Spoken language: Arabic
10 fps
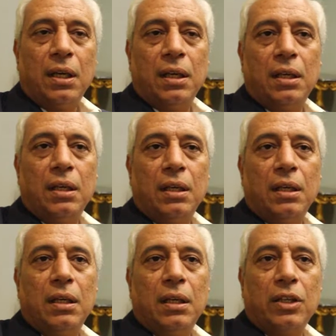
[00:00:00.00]

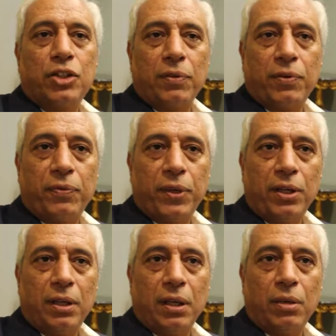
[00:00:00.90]
آه،
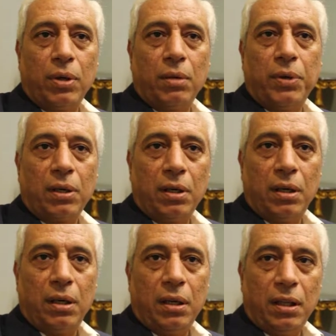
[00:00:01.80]
الشفافيه
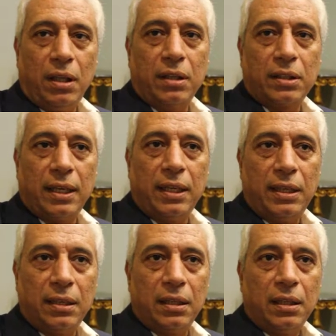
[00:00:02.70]
والبراءه اللي
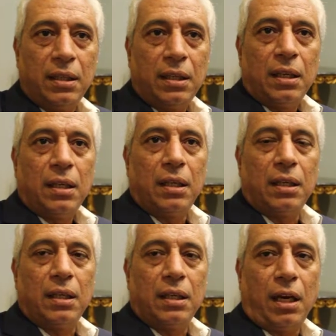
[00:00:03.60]
تخلينا
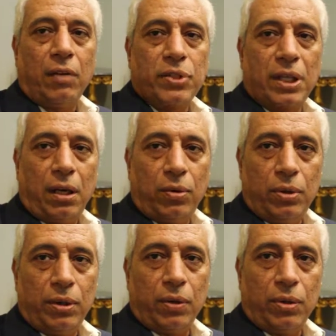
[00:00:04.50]
آه، نحافظ على
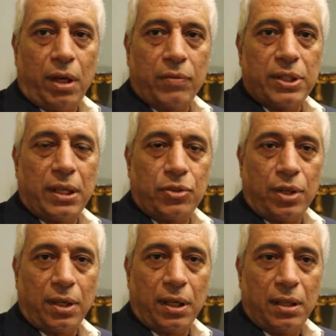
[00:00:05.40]
حقوقنا ونحافظ على
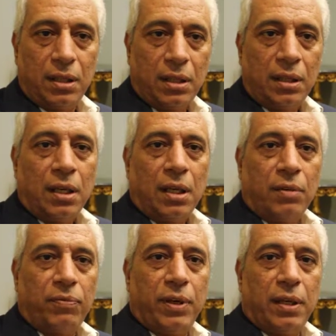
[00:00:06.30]
شركاتنا
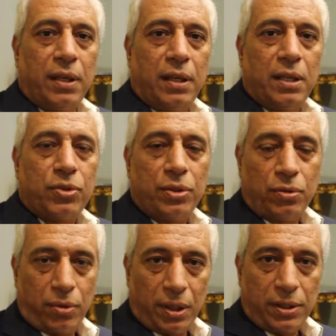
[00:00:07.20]
فهي شيء
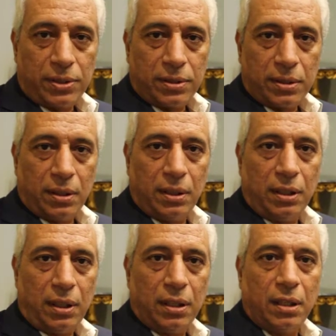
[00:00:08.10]
كويس
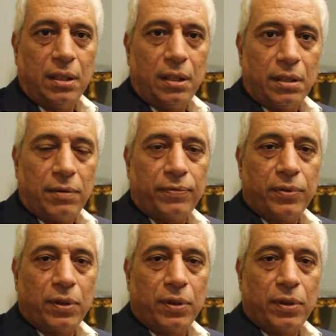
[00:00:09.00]
ان احنا نعرف